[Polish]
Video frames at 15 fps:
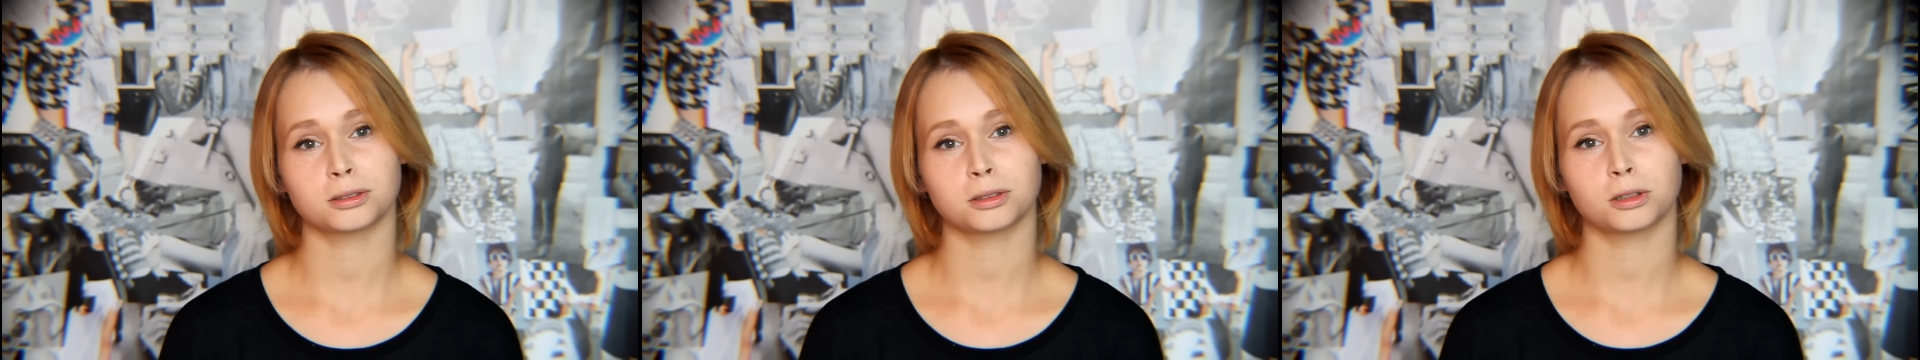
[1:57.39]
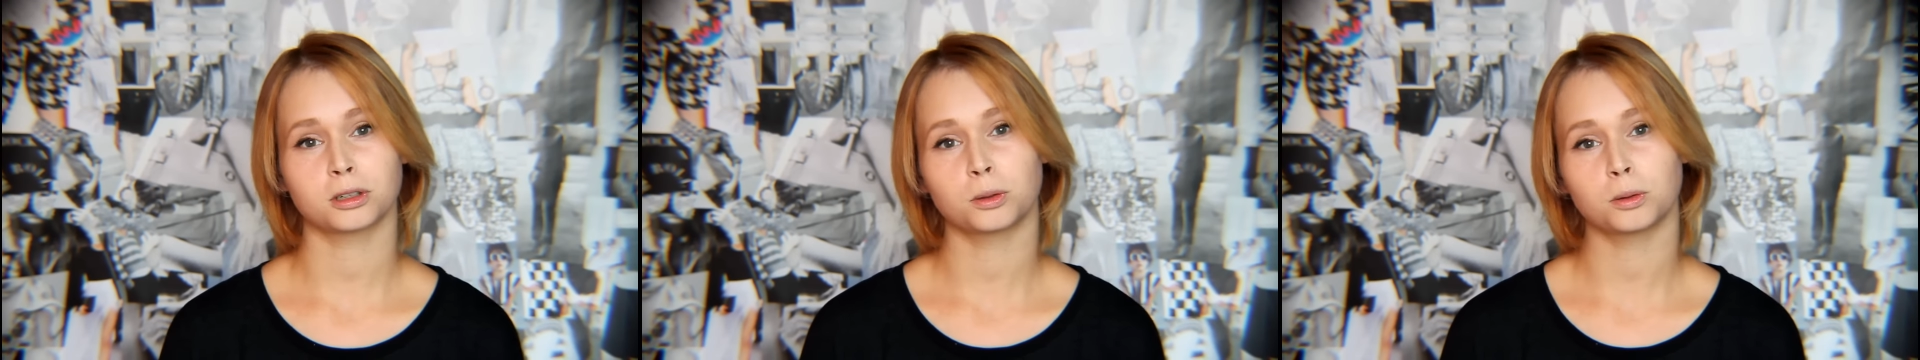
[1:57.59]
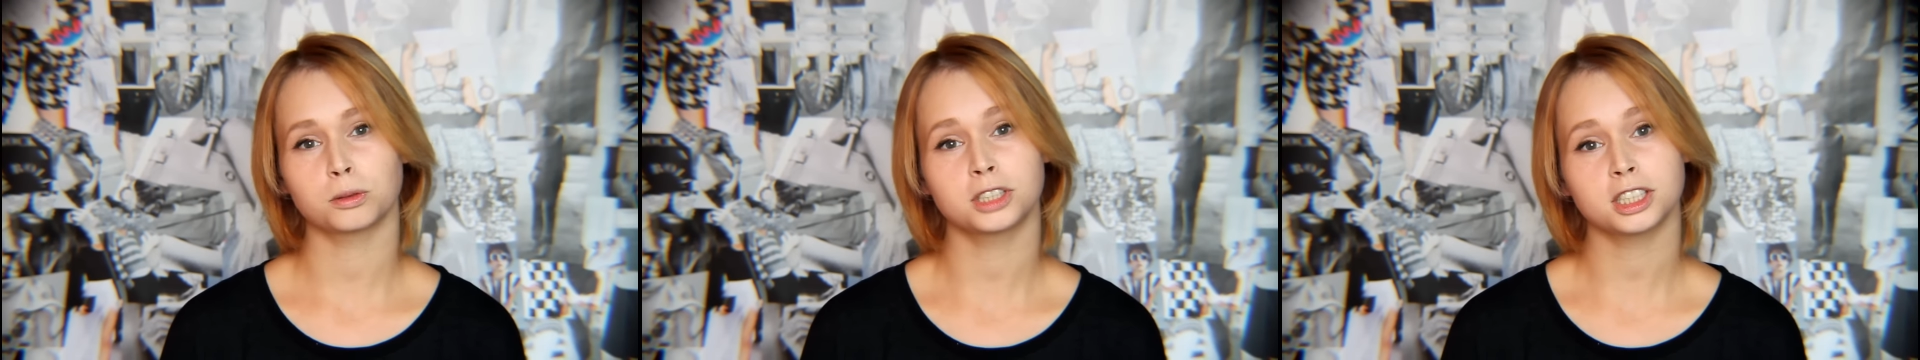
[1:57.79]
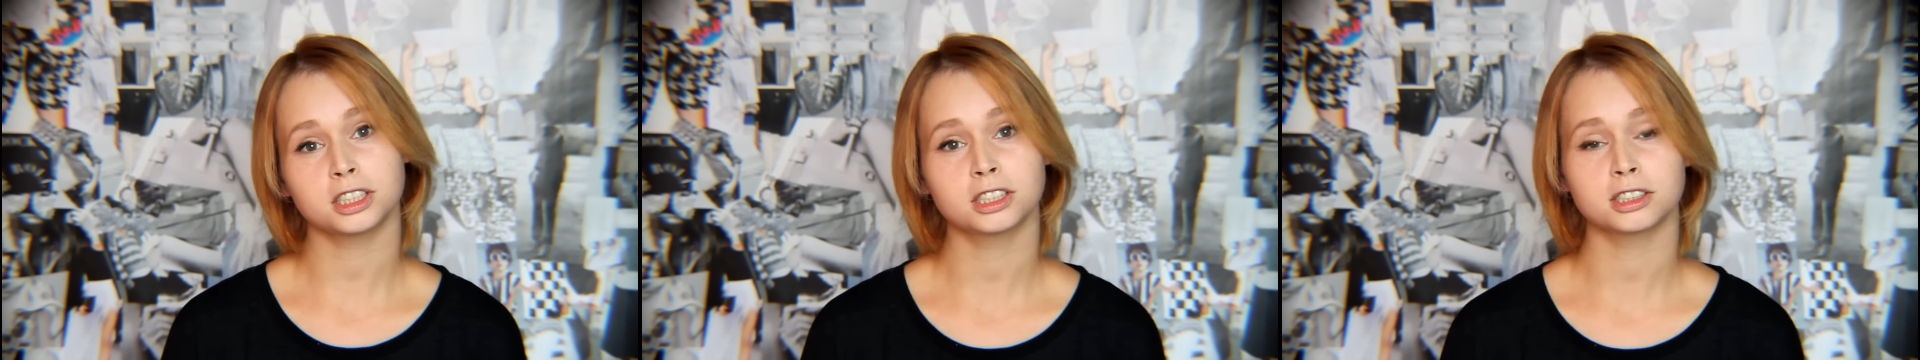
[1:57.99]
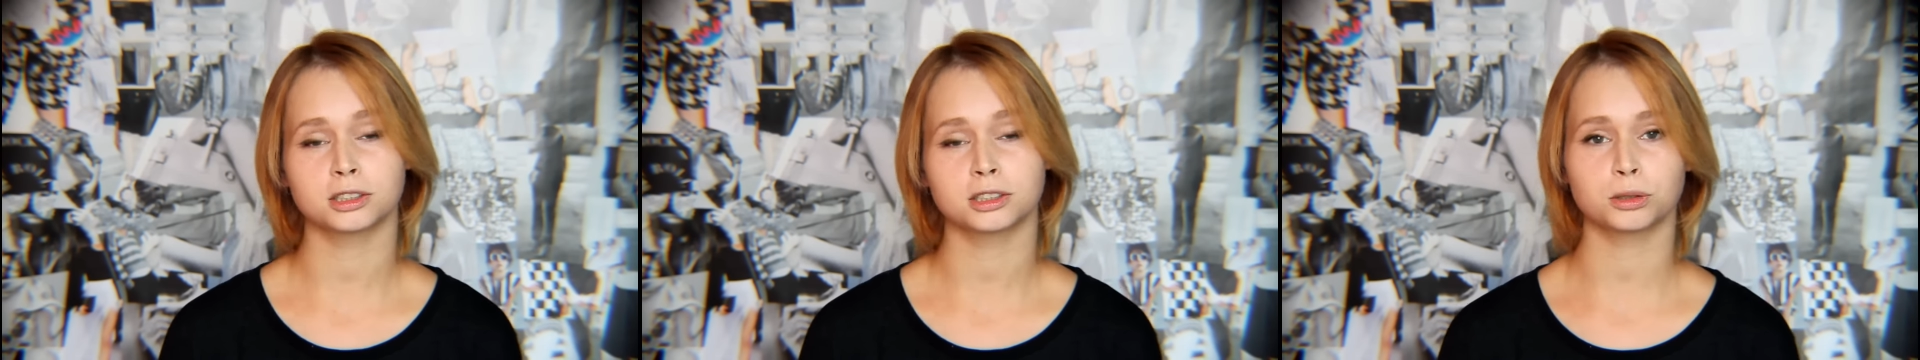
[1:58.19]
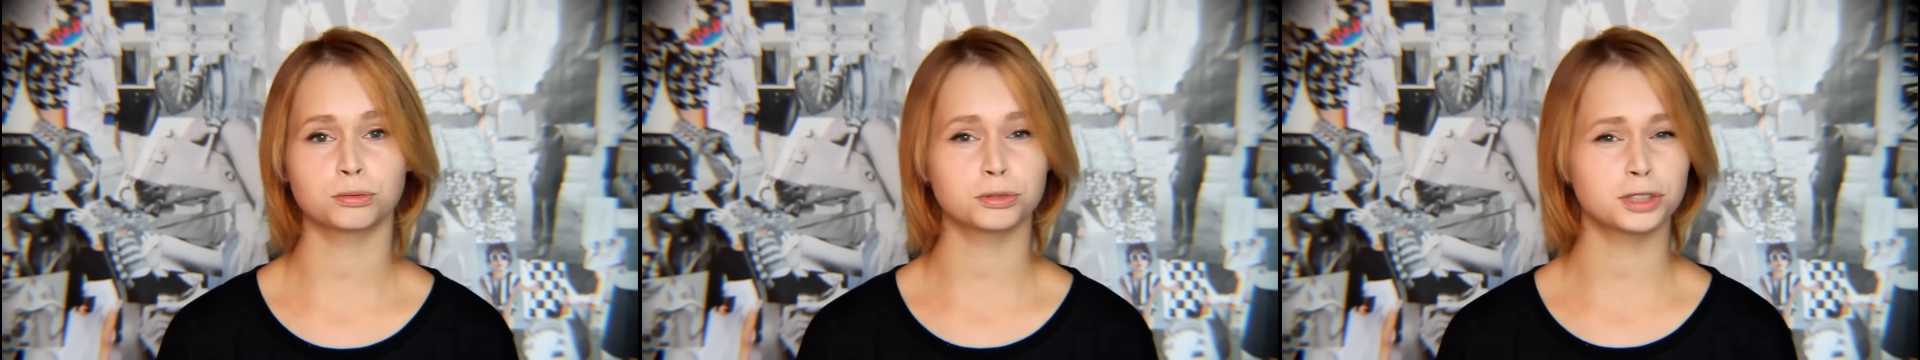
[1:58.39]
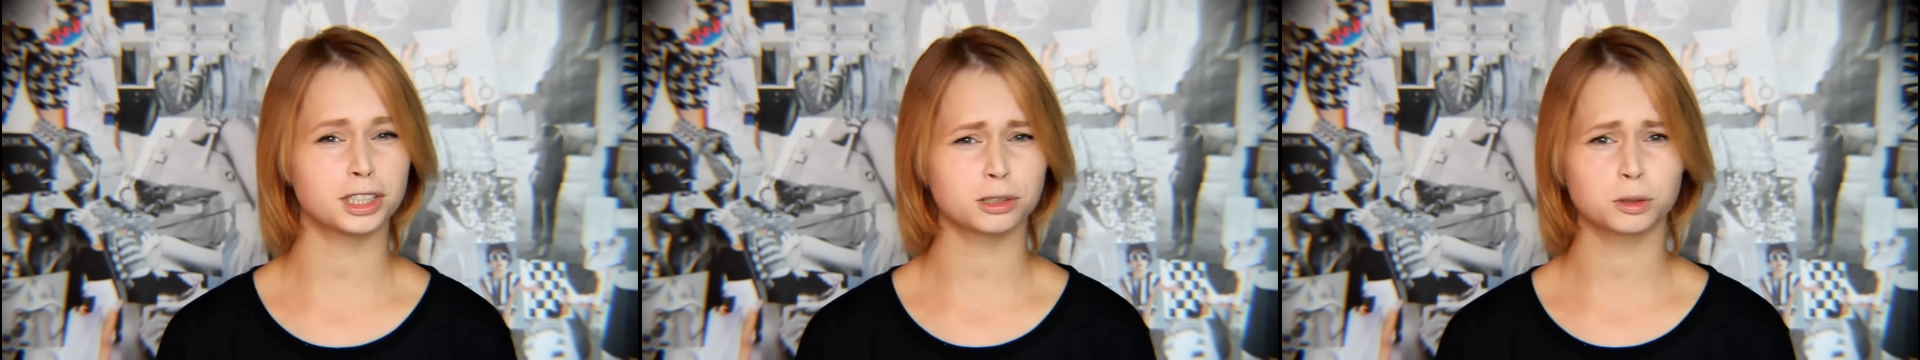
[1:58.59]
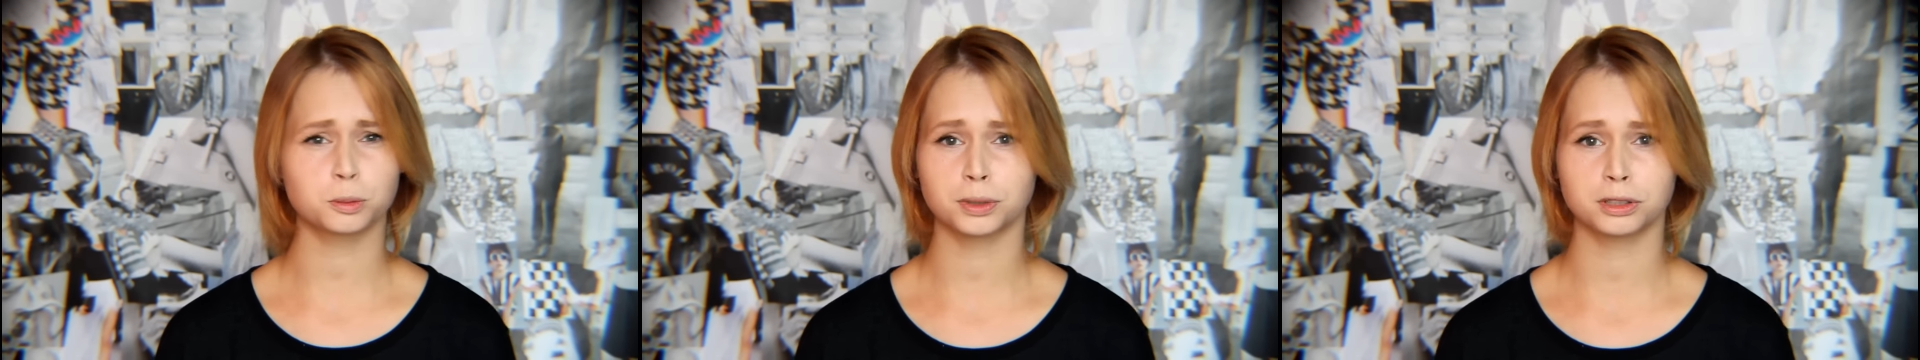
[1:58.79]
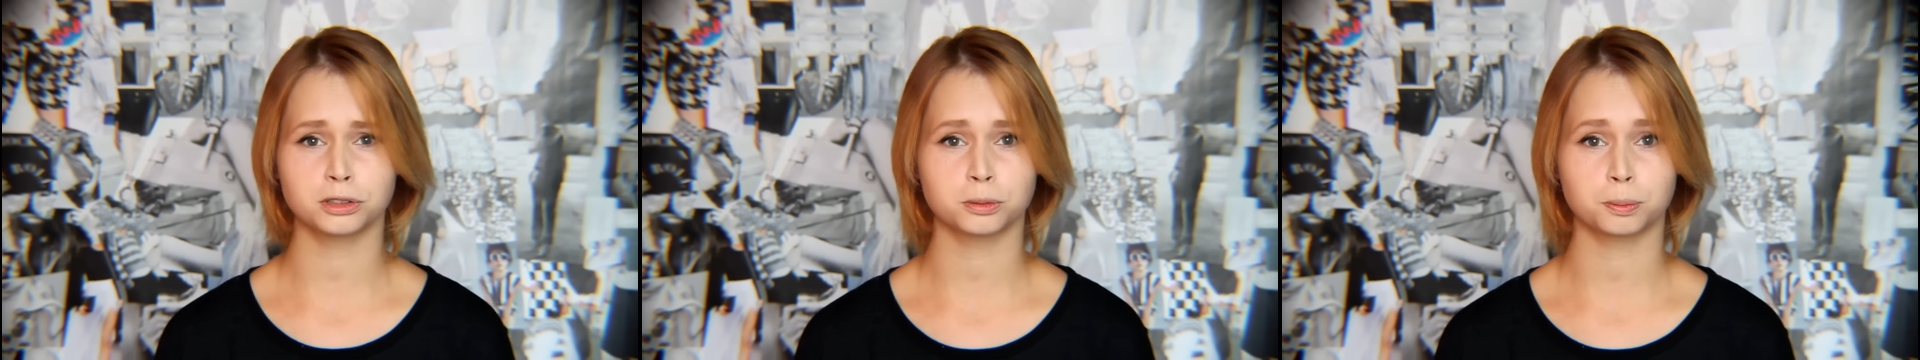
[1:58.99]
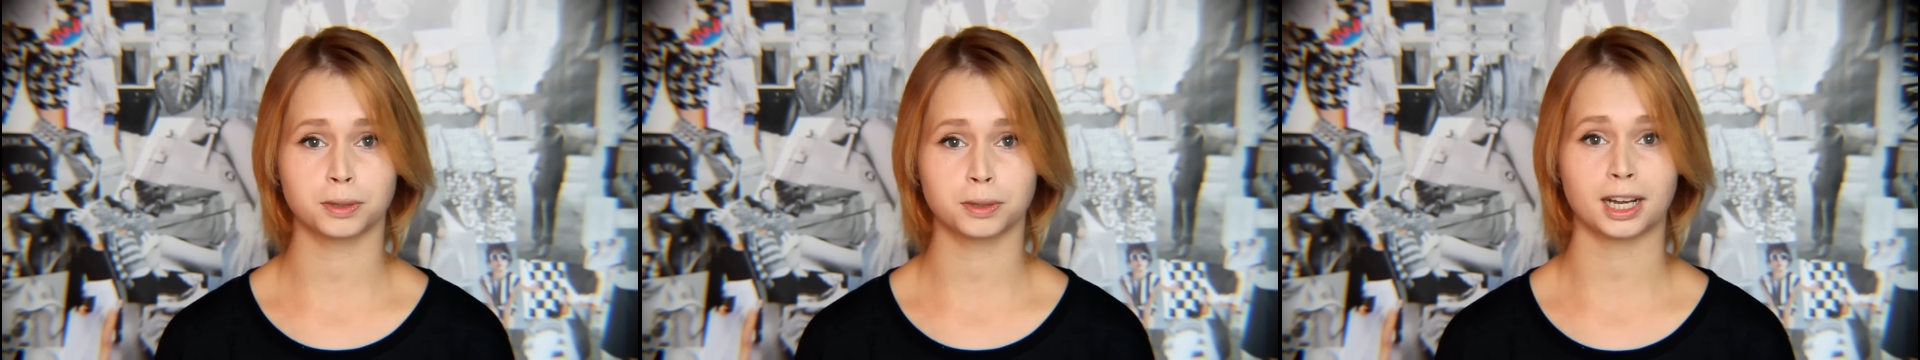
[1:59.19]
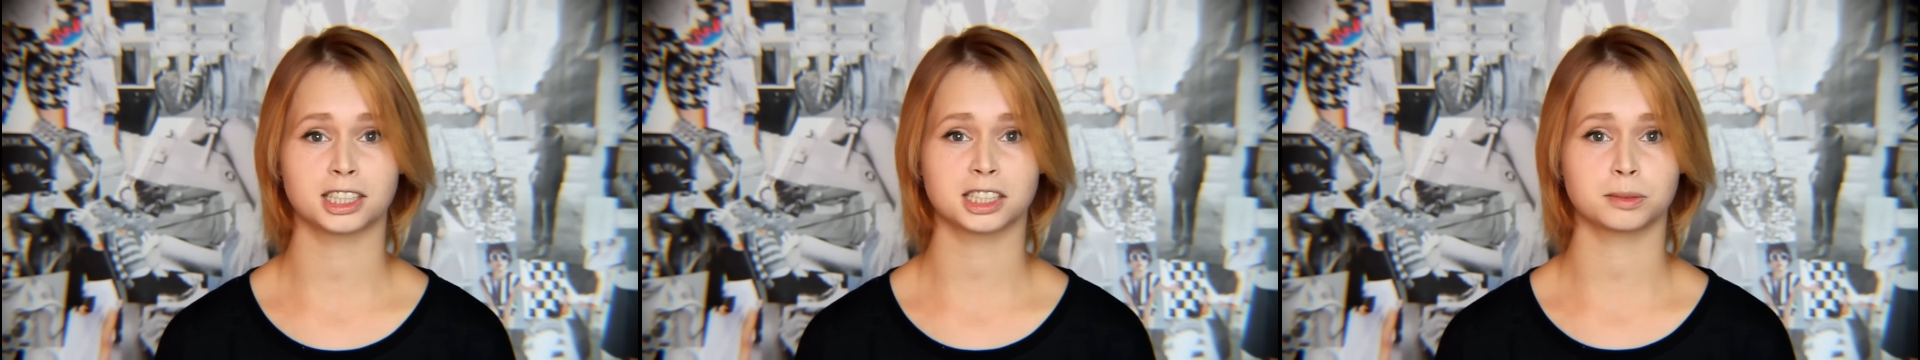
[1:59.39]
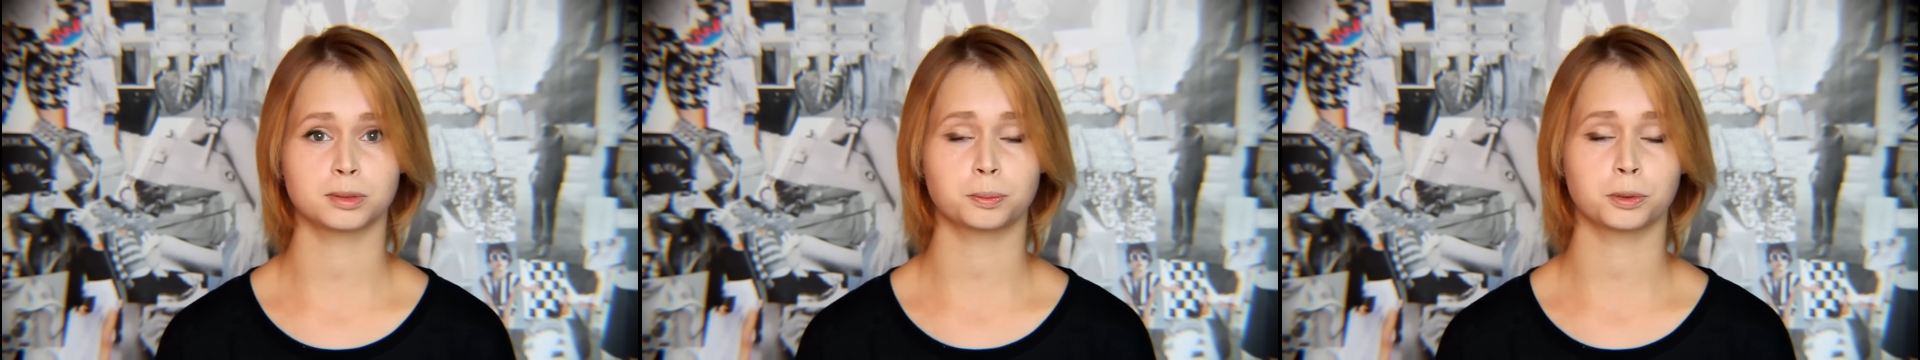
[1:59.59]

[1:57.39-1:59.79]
około 10 do 25 prac, żeby